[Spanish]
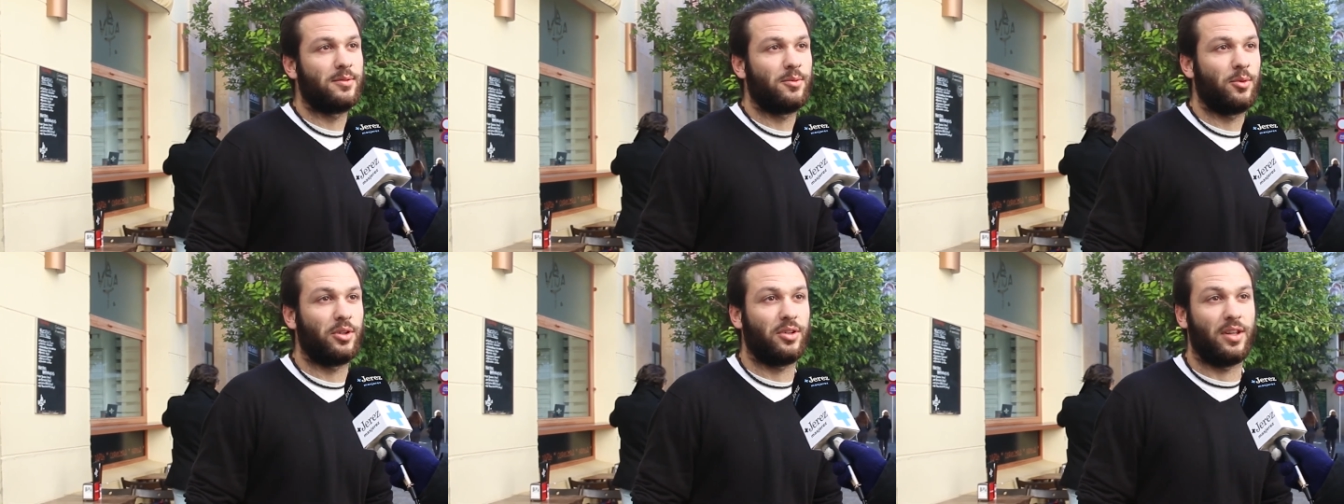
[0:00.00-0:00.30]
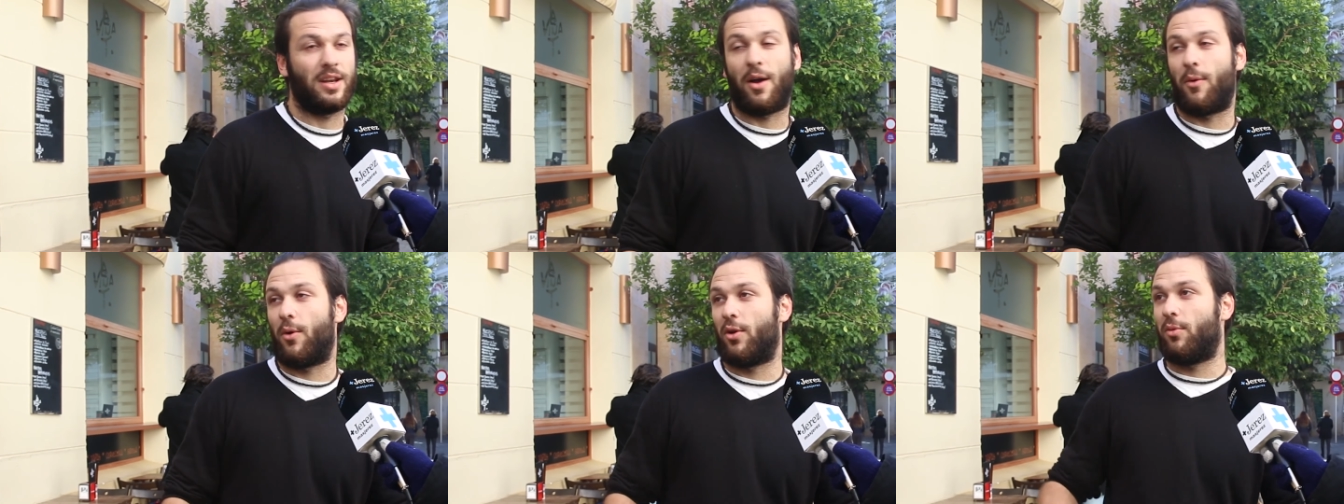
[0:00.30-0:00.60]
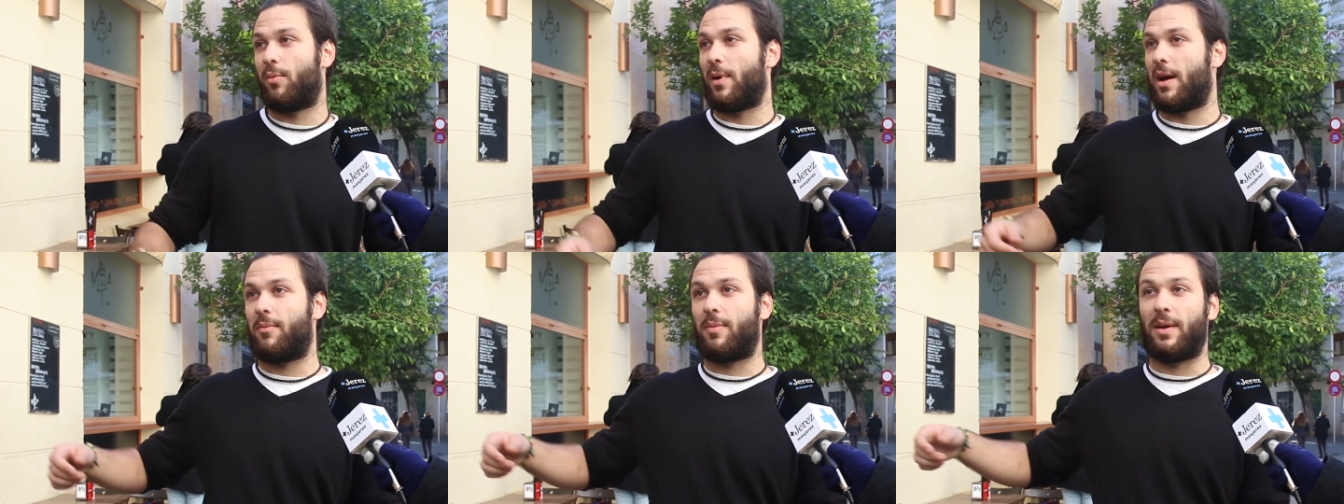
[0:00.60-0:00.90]
Pues sería
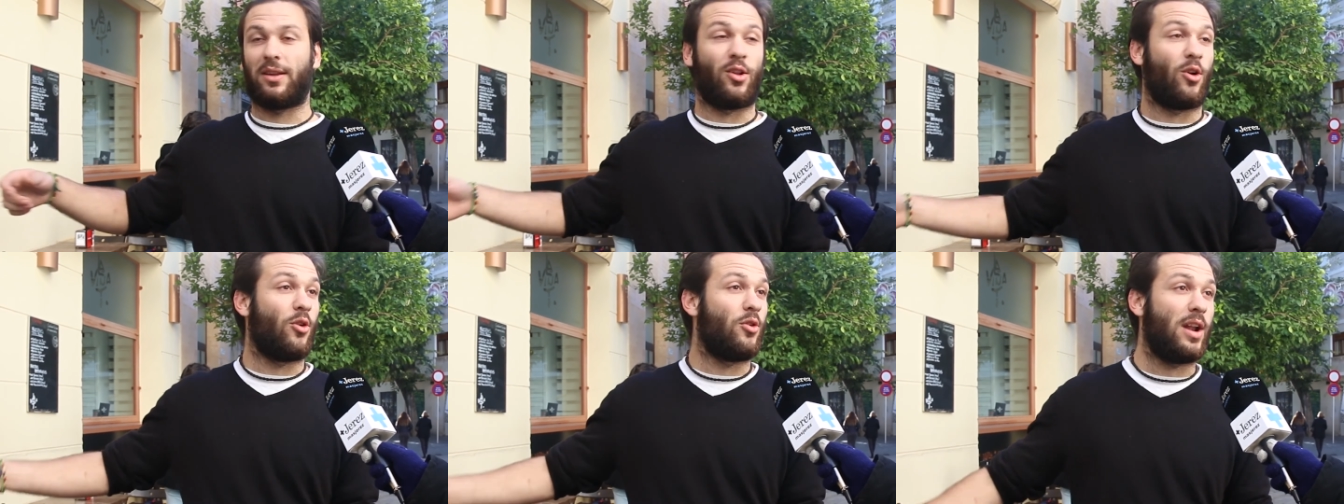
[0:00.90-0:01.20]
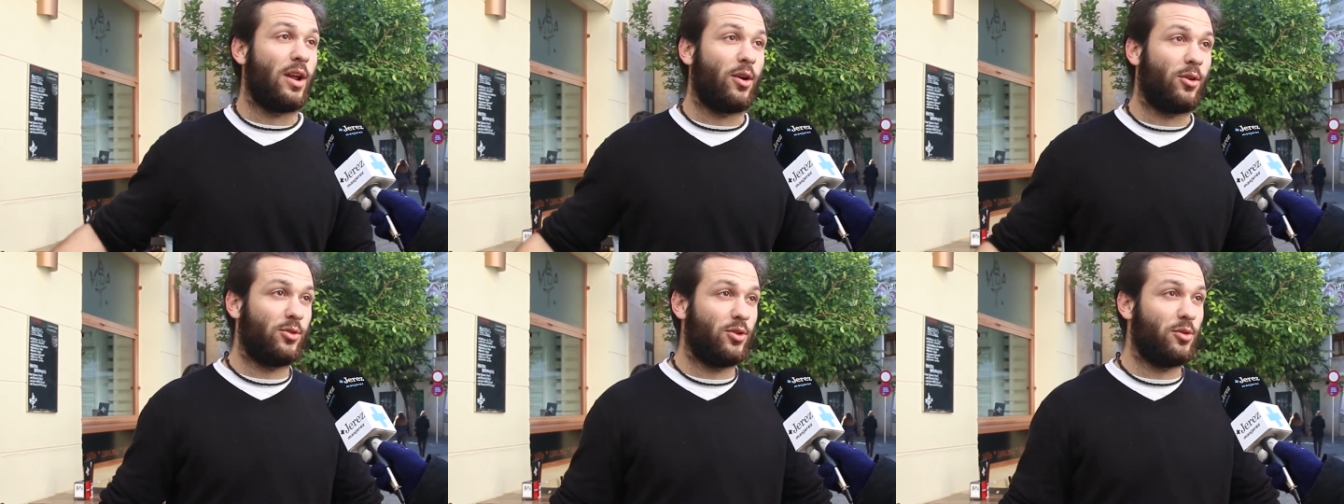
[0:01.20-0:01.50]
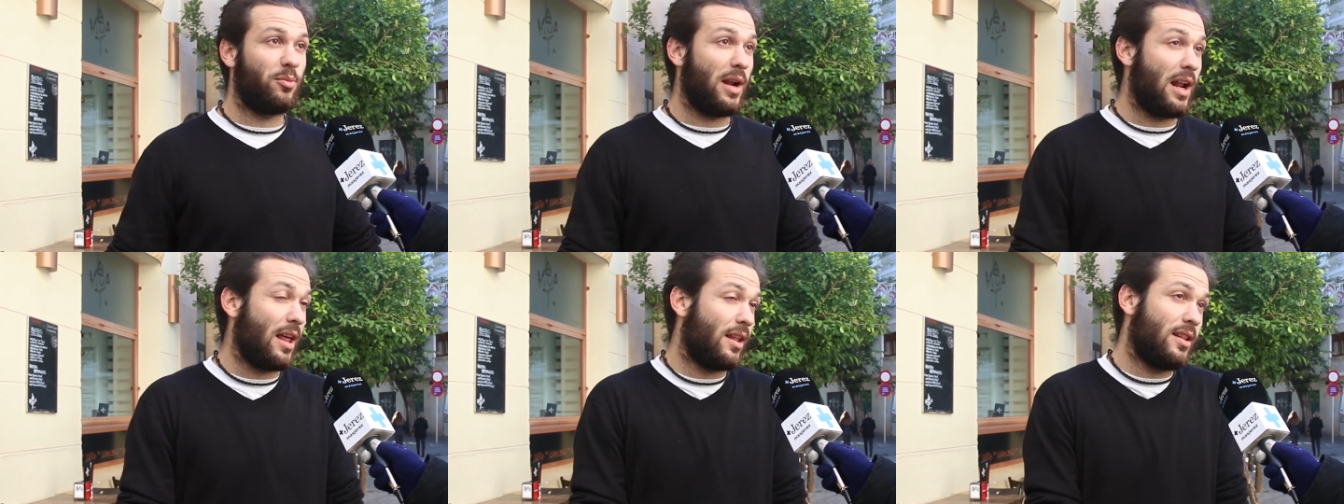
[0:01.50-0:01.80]
bueno para, para todos los negocios
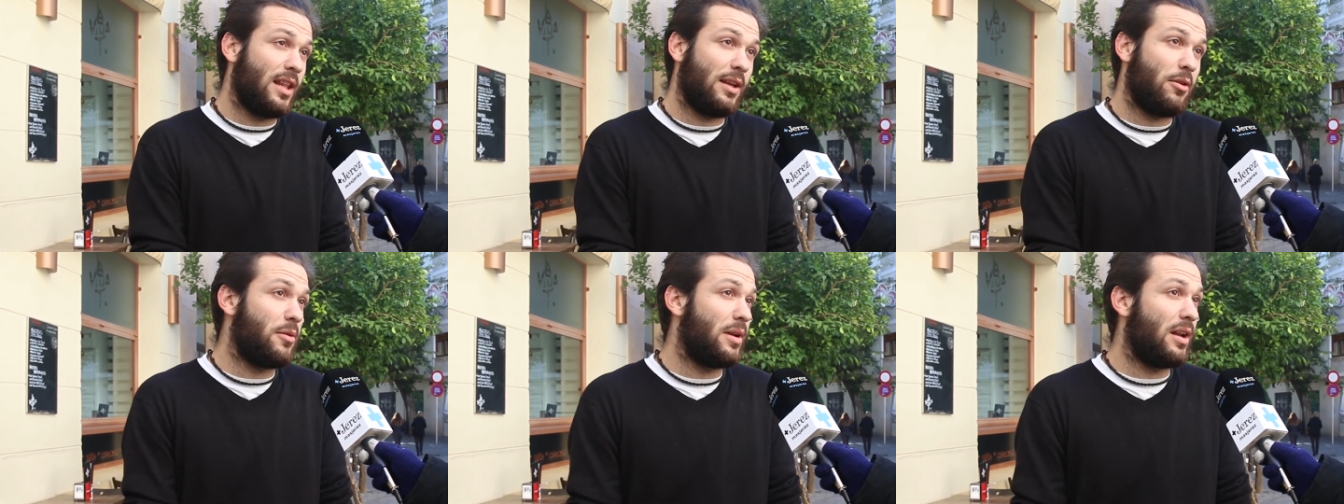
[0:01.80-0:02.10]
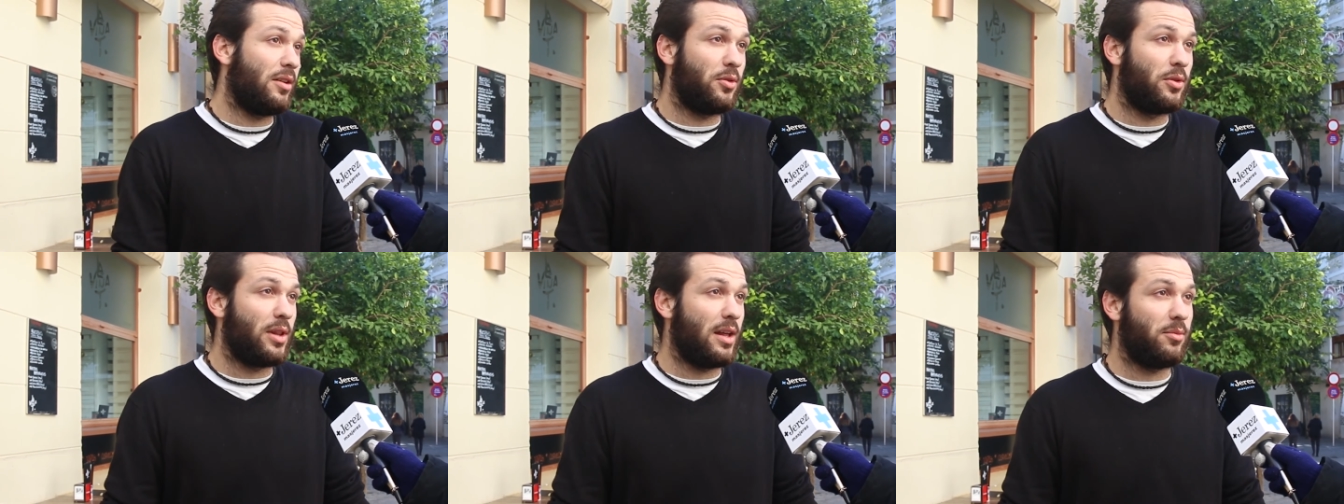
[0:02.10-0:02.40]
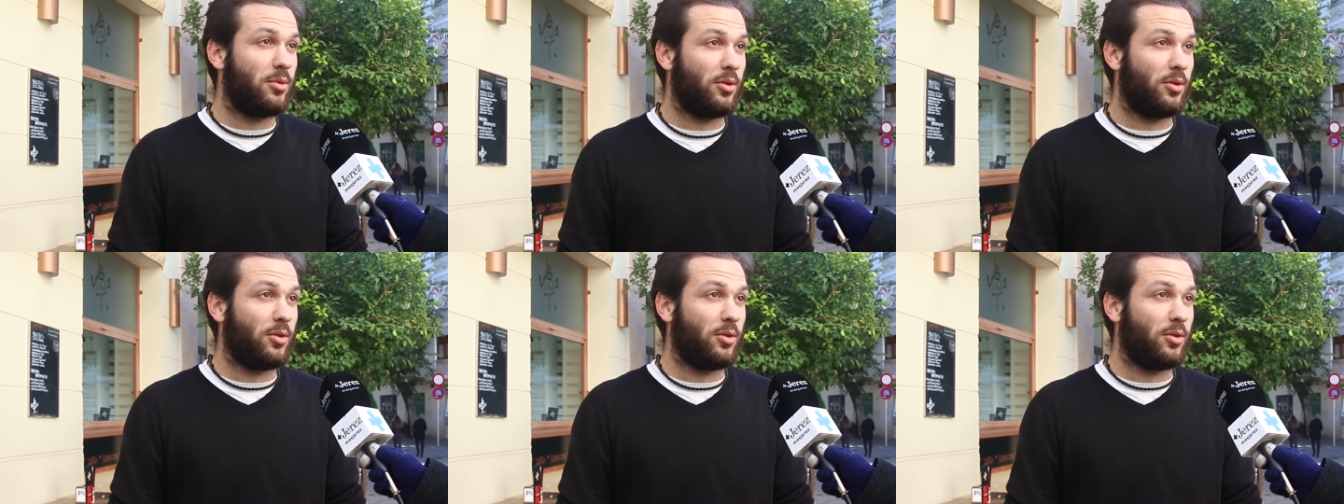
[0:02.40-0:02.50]
y para la gente que vive en la ciudad,